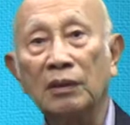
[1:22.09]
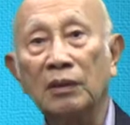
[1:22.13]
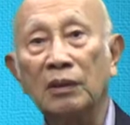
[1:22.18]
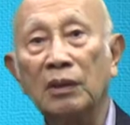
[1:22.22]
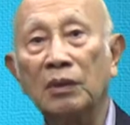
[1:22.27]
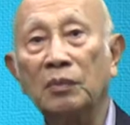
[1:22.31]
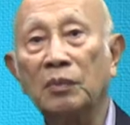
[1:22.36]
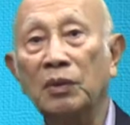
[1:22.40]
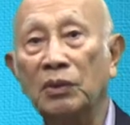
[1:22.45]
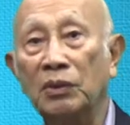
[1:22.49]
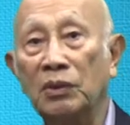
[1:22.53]

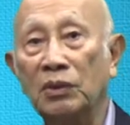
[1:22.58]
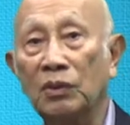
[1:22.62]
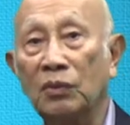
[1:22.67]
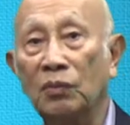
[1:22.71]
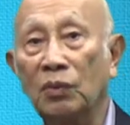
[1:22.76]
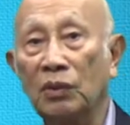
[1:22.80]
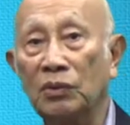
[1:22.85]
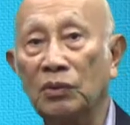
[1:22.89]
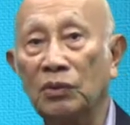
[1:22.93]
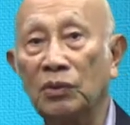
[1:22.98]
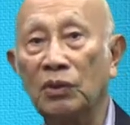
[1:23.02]
ที่มีชื่อ
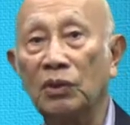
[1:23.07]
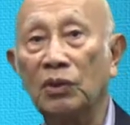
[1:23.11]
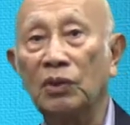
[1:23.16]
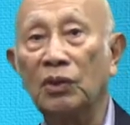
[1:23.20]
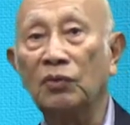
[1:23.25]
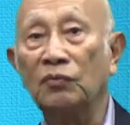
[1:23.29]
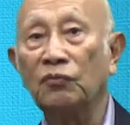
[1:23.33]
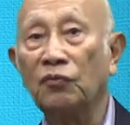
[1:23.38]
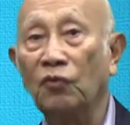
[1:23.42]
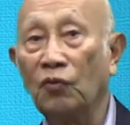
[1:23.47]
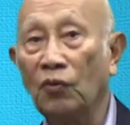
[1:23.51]
ว่า ซี ดี
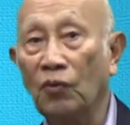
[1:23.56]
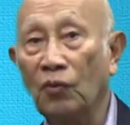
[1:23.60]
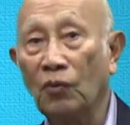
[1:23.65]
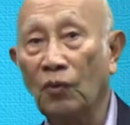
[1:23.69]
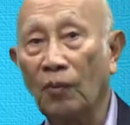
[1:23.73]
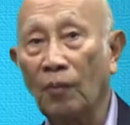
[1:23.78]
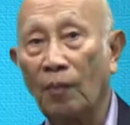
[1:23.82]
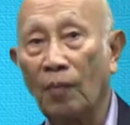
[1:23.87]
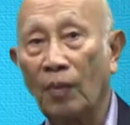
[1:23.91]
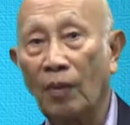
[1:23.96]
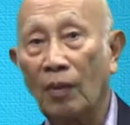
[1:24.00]
โฟร์
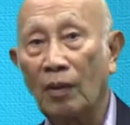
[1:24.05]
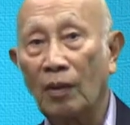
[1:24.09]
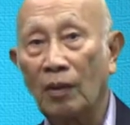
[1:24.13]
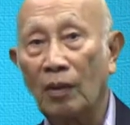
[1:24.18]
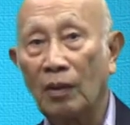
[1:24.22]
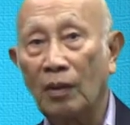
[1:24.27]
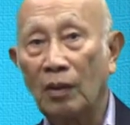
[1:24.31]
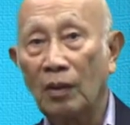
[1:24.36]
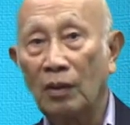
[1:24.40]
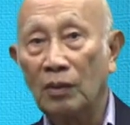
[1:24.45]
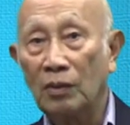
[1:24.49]

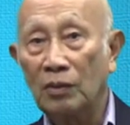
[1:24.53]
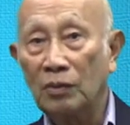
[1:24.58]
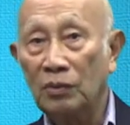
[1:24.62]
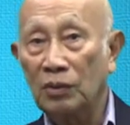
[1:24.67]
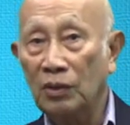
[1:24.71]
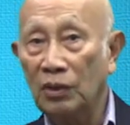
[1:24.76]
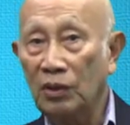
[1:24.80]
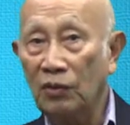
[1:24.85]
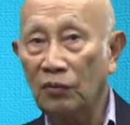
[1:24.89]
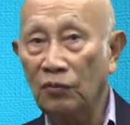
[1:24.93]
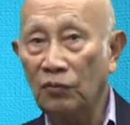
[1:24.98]

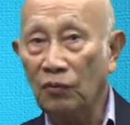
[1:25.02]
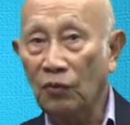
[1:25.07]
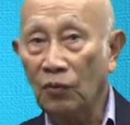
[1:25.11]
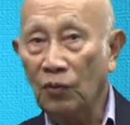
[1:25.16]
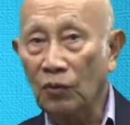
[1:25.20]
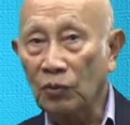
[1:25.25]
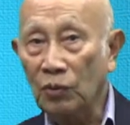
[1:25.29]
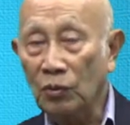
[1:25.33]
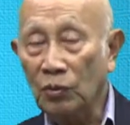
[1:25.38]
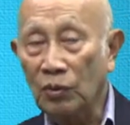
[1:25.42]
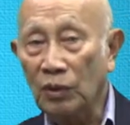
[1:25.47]
ซี ดี โฟ
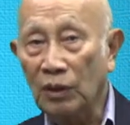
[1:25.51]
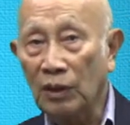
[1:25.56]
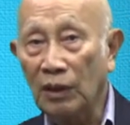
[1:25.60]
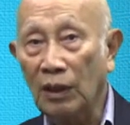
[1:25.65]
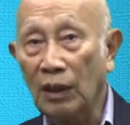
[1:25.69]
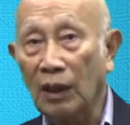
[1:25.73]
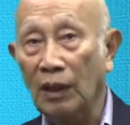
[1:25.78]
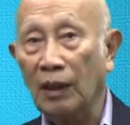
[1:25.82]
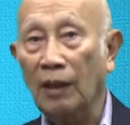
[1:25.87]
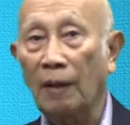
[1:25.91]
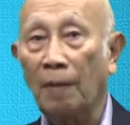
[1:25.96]
ร์ ตัวนี้
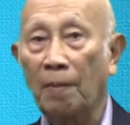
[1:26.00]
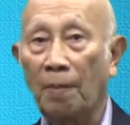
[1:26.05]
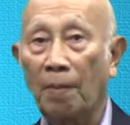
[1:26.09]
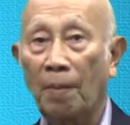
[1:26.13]
แหละครับ